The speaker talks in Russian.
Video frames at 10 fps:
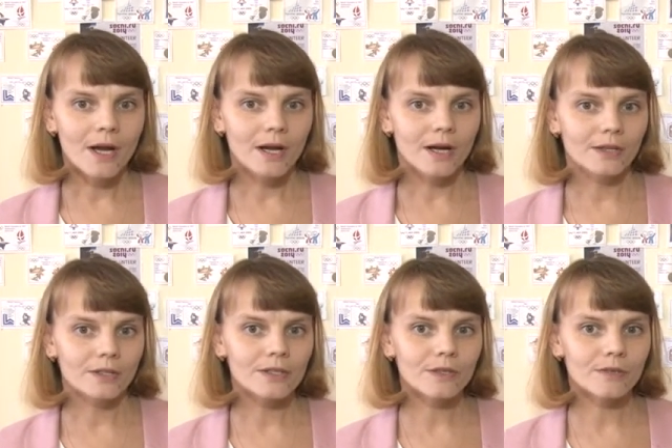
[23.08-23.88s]
А,
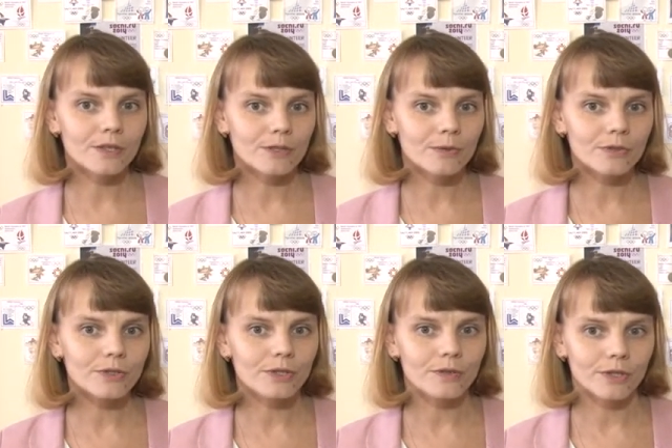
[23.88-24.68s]
единственная сложность,
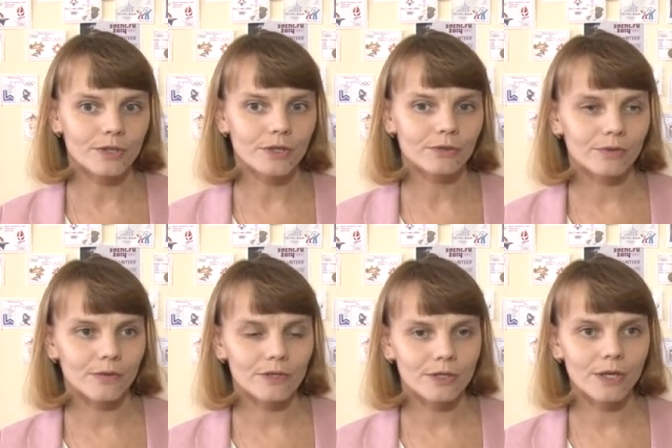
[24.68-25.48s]
наверное, которая
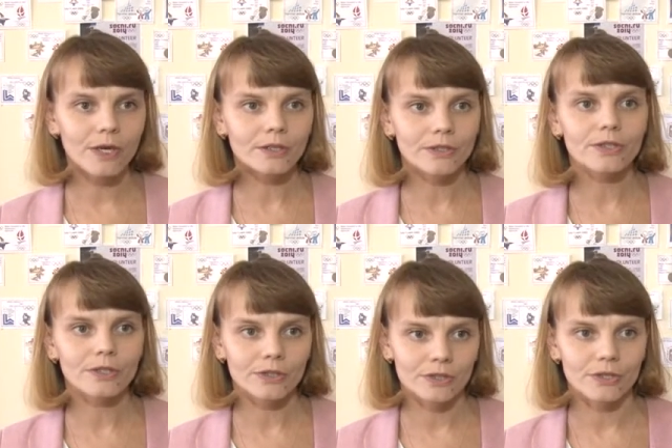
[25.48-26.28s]
возникает, это
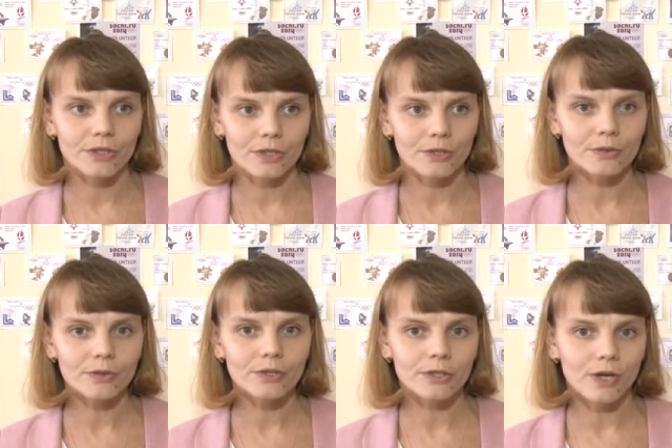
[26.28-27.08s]
техническая
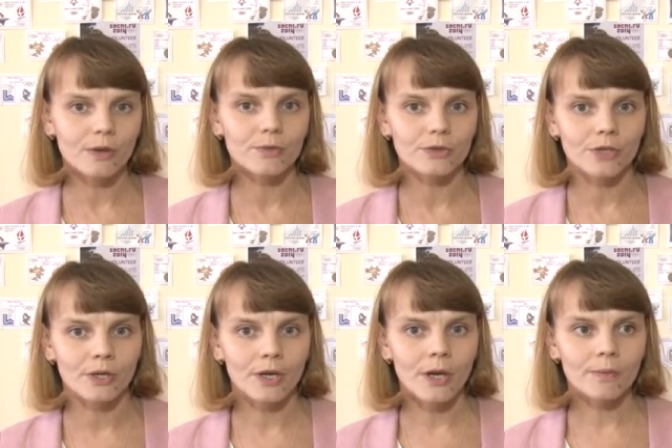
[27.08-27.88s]
сложность, как можно
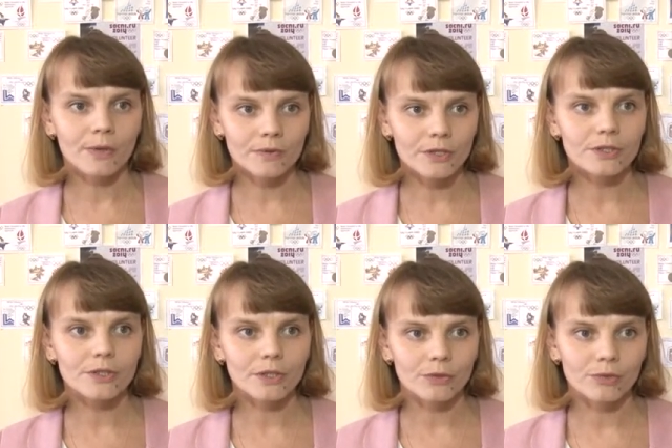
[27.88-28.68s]
провести
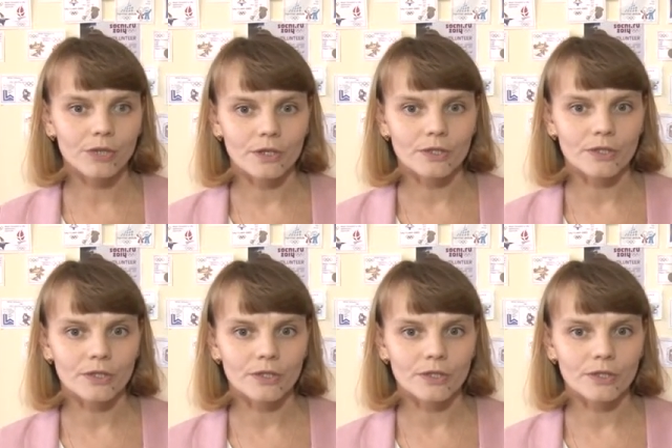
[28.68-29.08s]
эту часть